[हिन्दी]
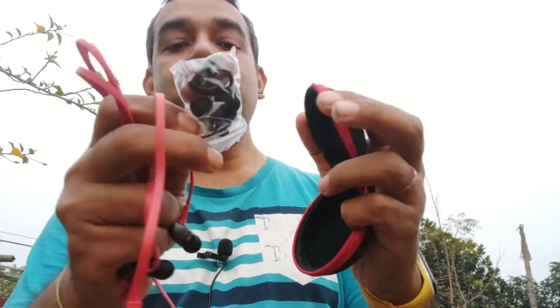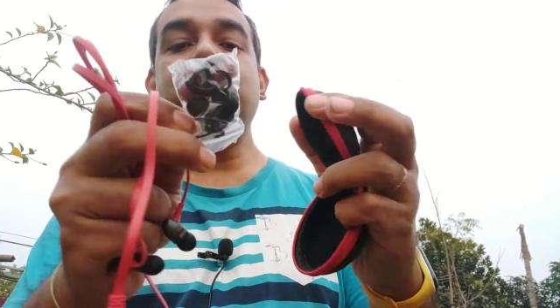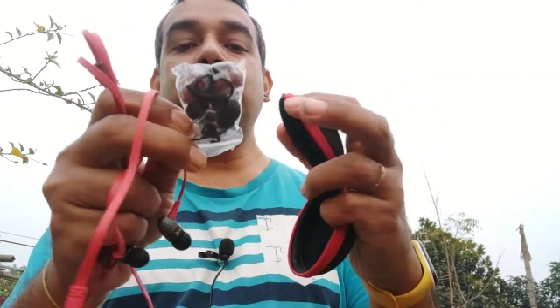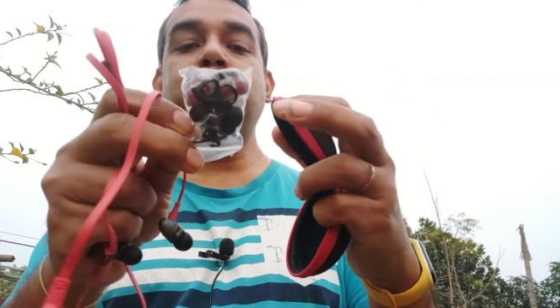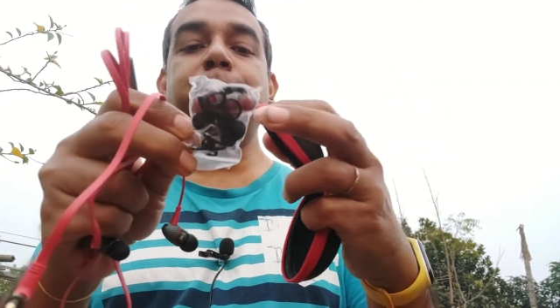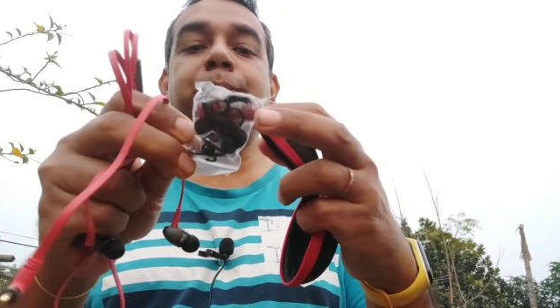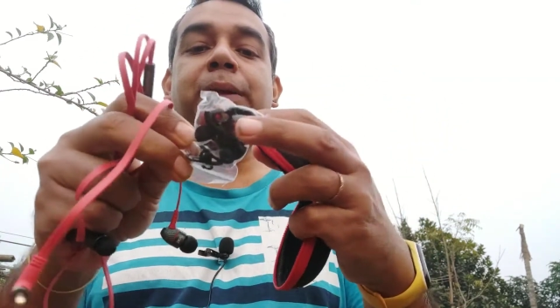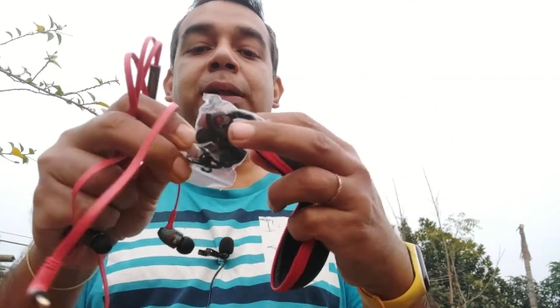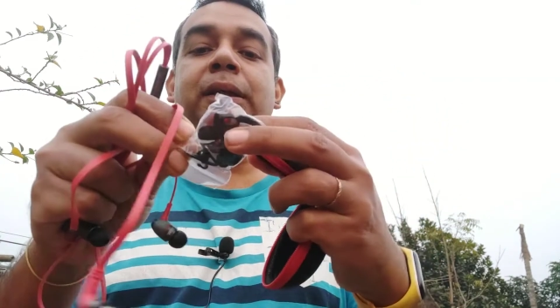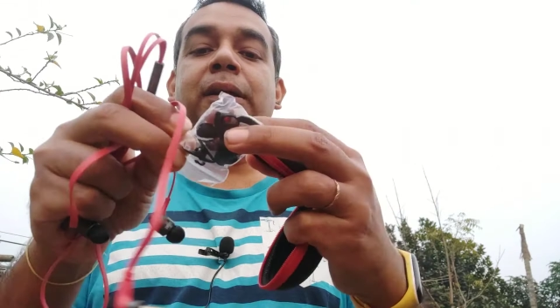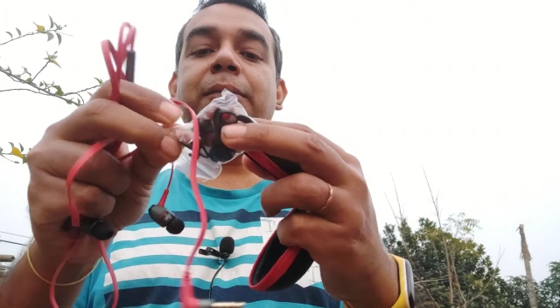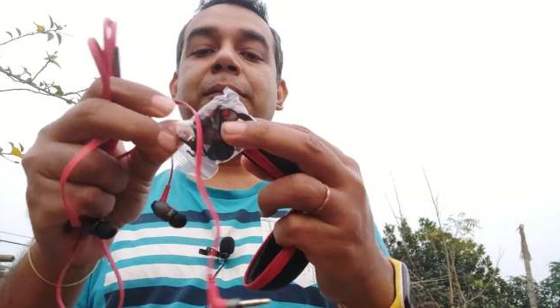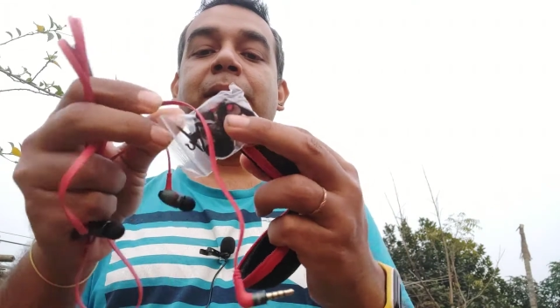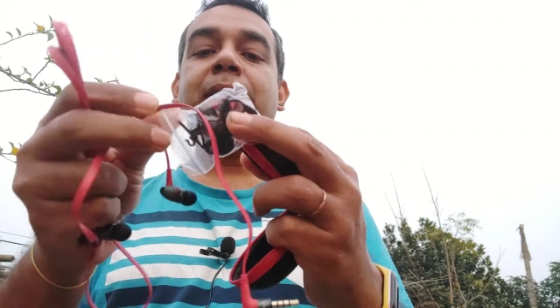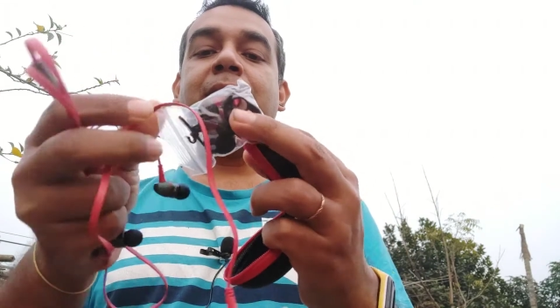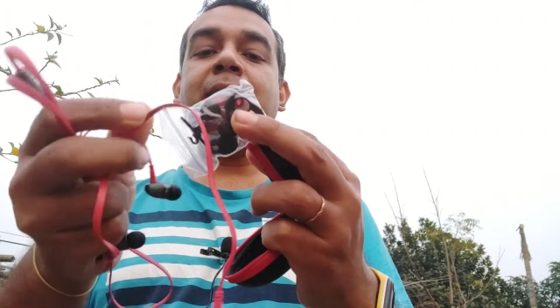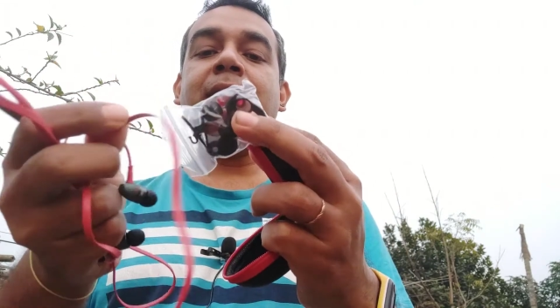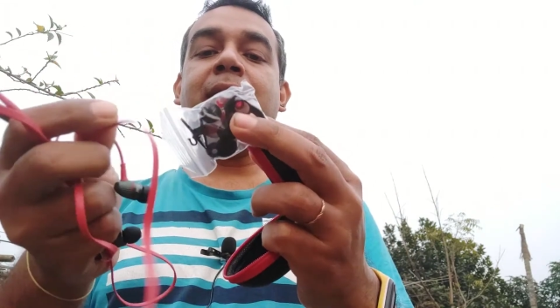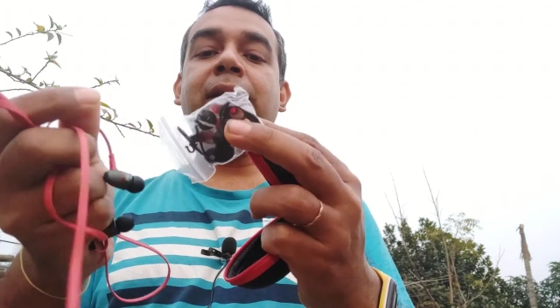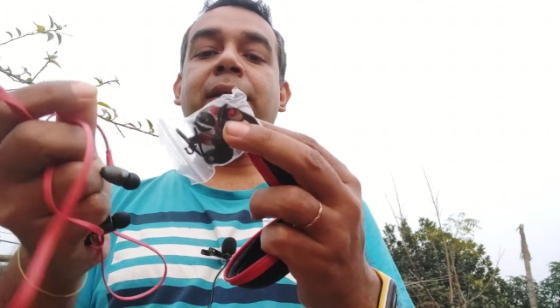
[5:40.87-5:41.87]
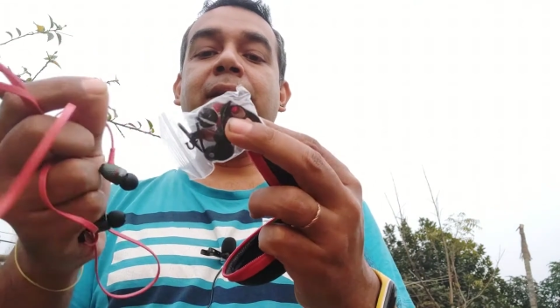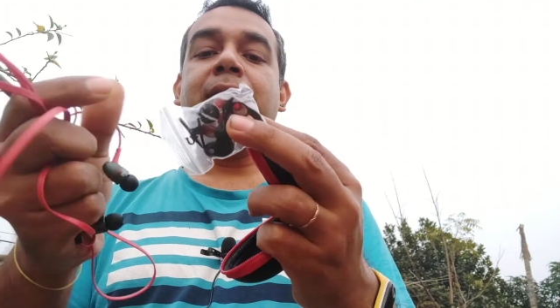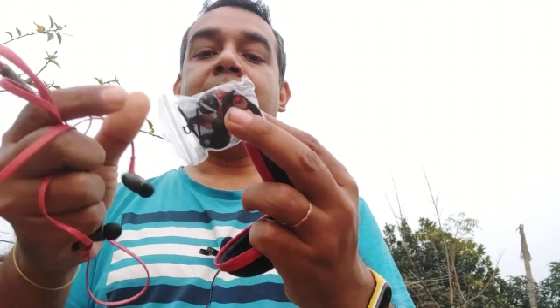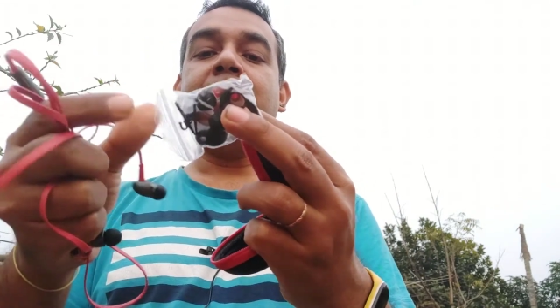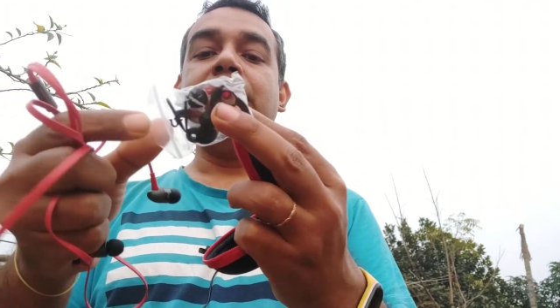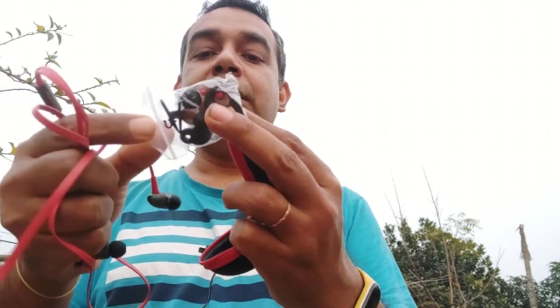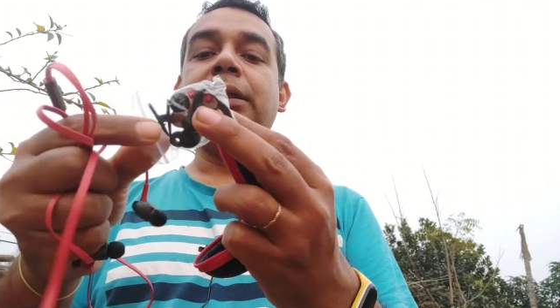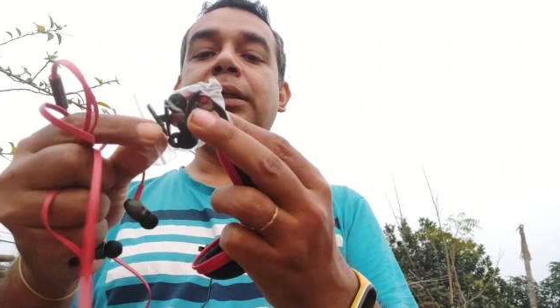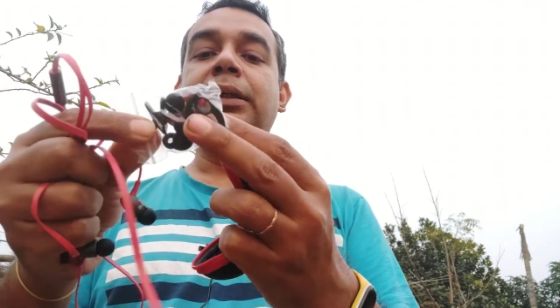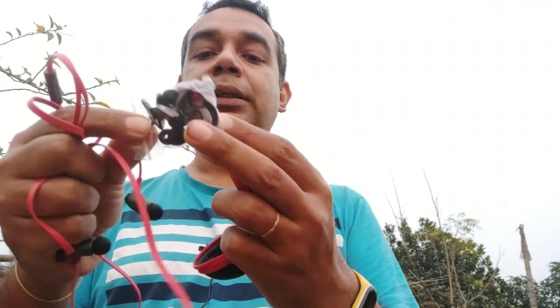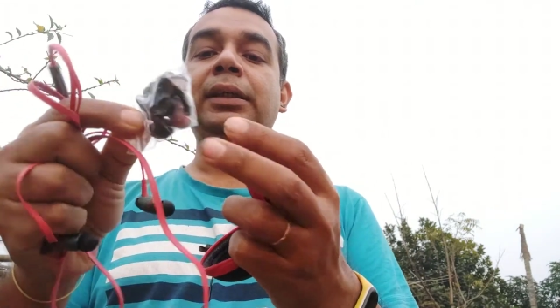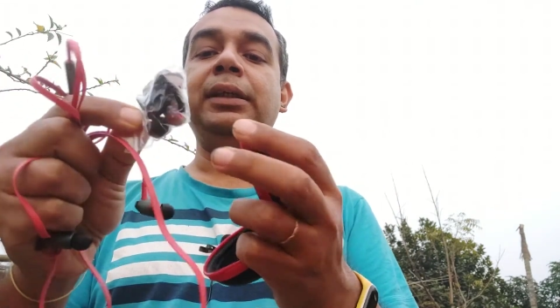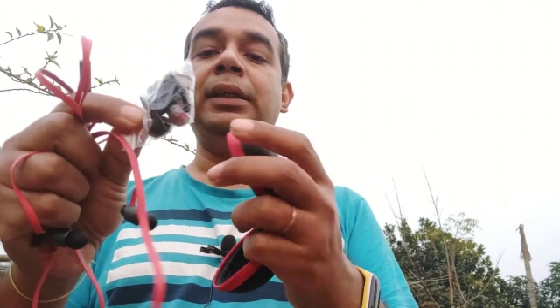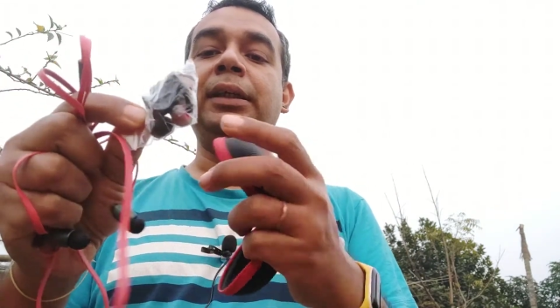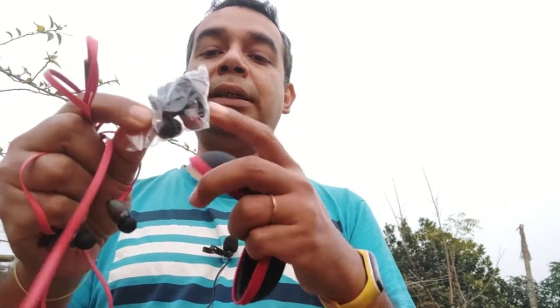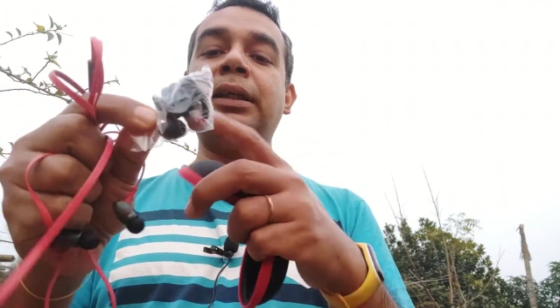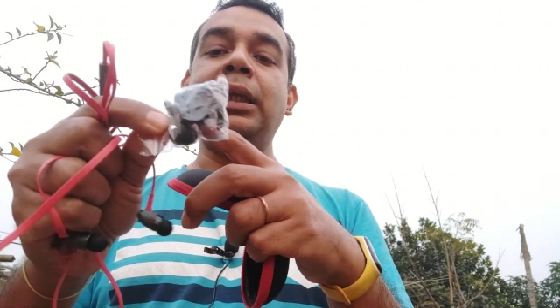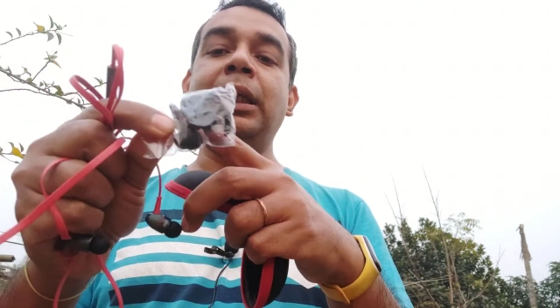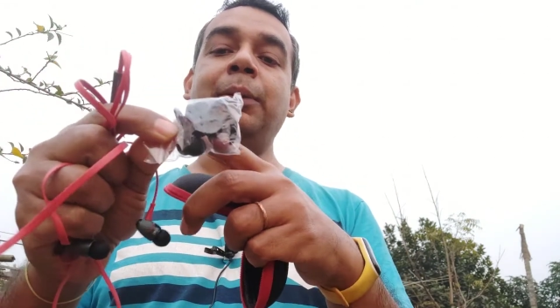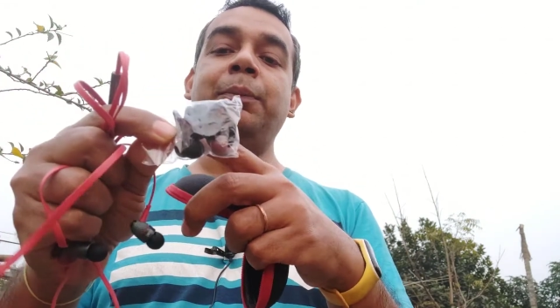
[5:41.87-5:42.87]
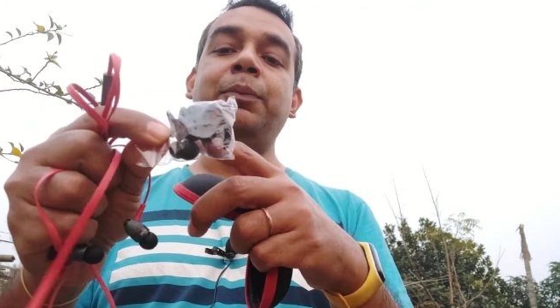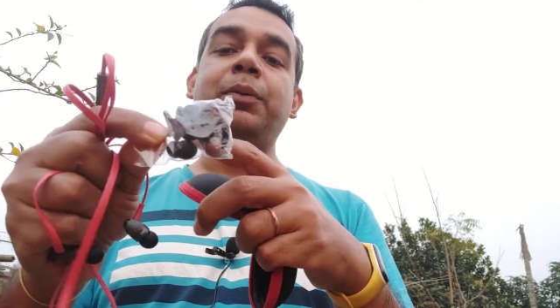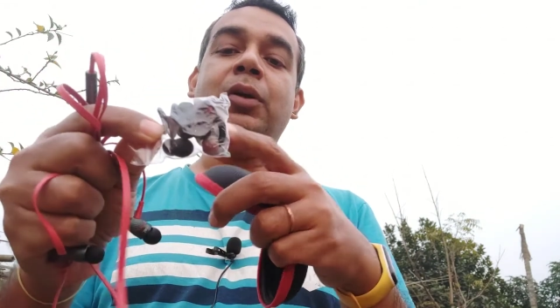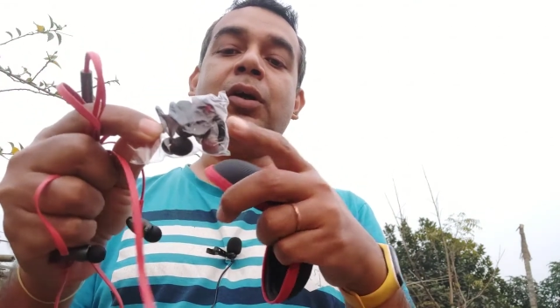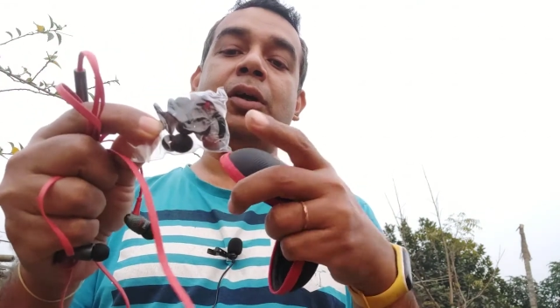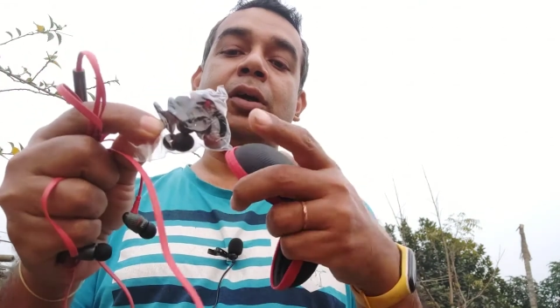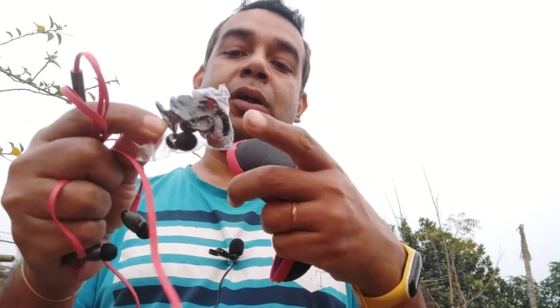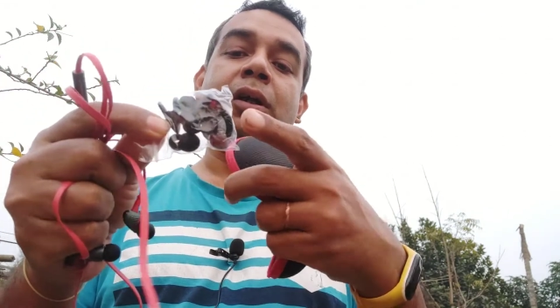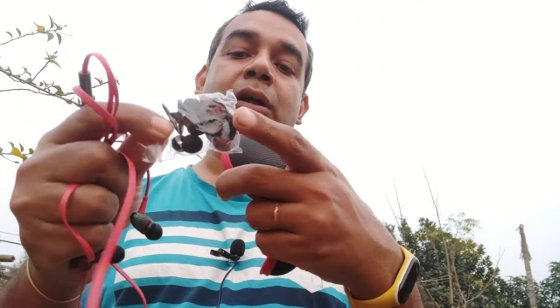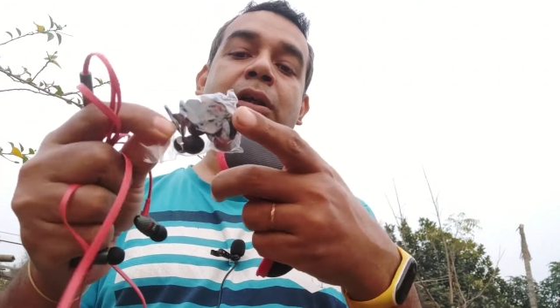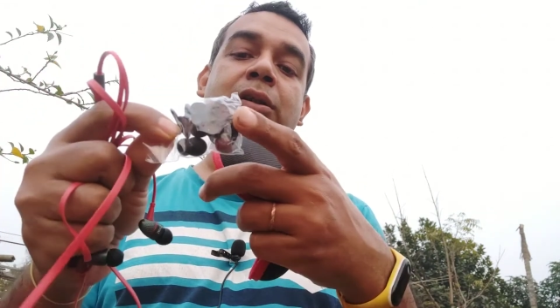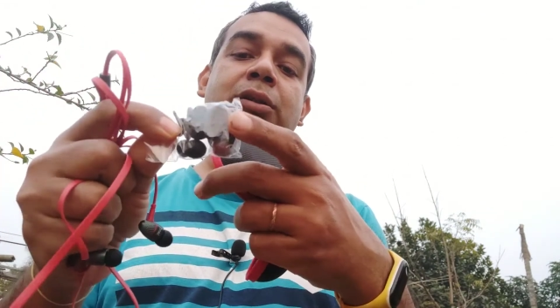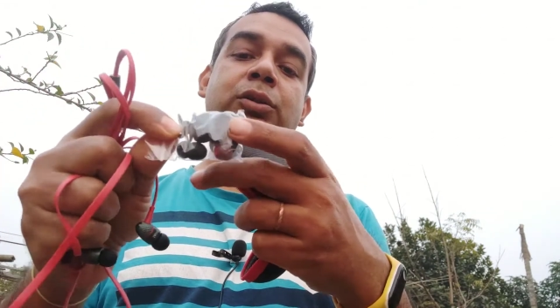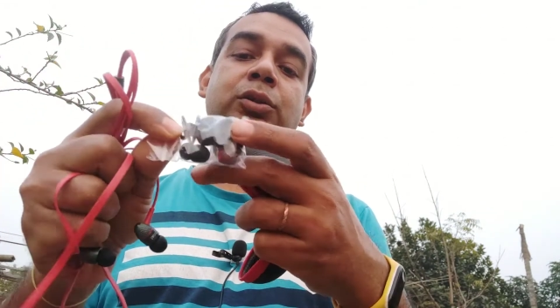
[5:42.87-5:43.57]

उसमें मैंने ये क्लिप और